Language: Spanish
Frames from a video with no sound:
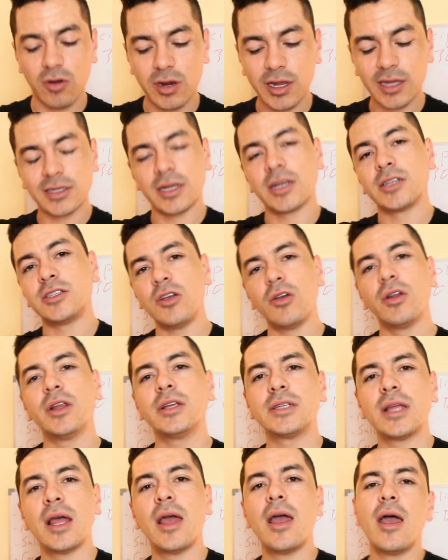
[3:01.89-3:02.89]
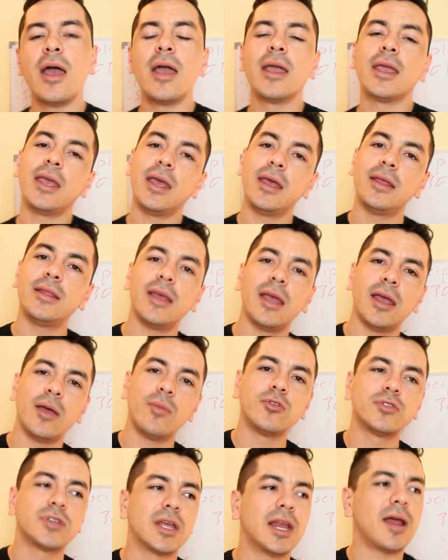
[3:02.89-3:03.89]
con las acciones que
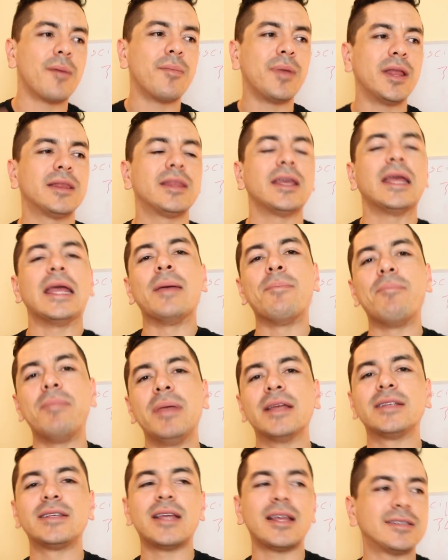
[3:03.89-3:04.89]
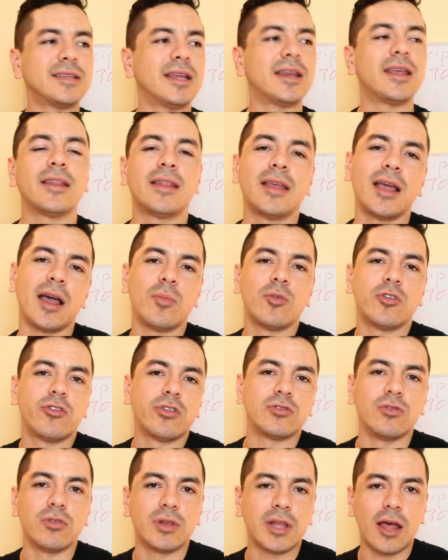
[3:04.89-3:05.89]
dejemos que la mente empiece a hacer que tengamos
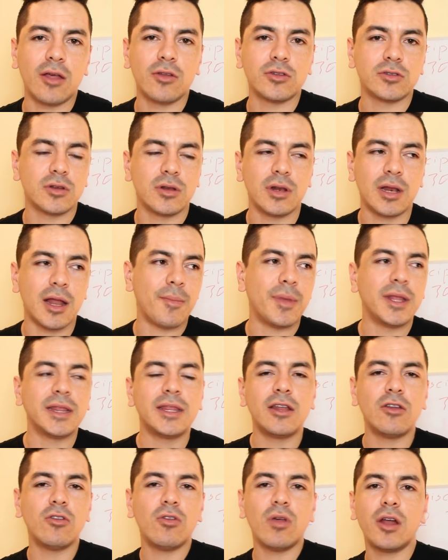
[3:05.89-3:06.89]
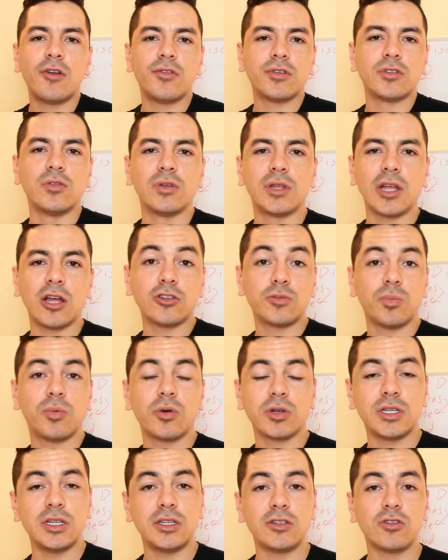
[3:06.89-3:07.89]
resultados. La mente no da resultados
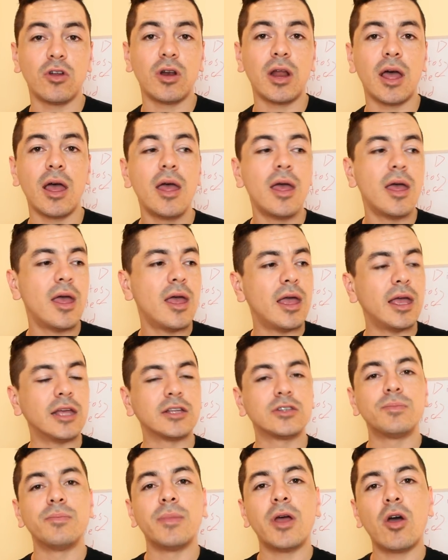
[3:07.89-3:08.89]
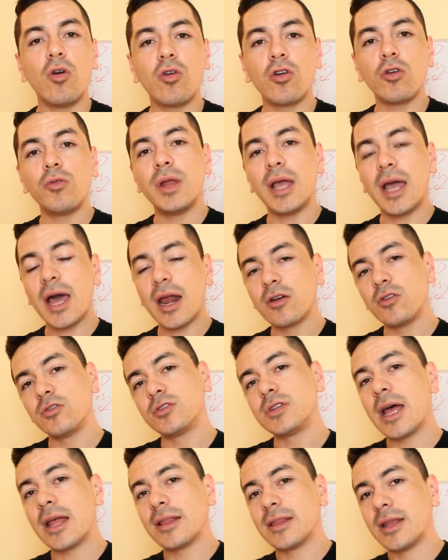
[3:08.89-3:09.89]
por sí sola es mejor
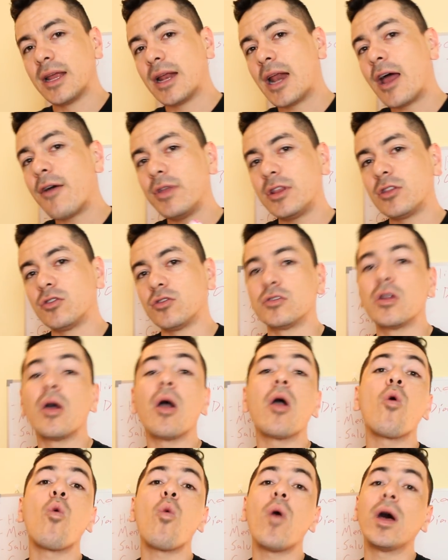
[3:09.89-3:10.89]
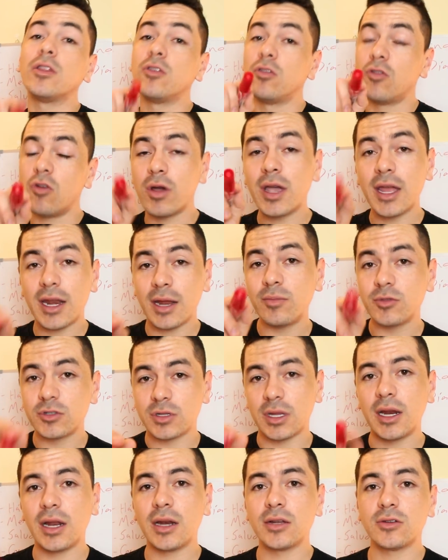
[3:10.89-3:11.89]
obligarnos a tener hábitos cuando no queremos
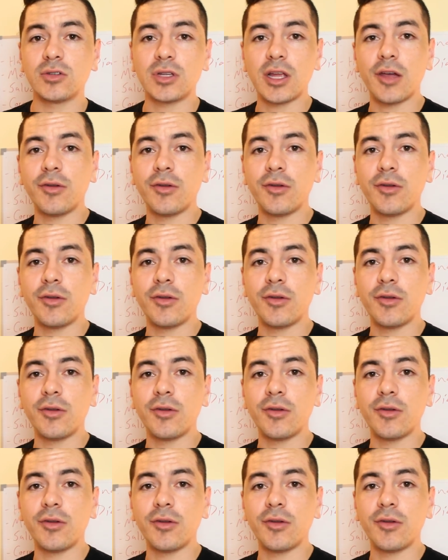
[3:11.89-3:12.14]
tener esos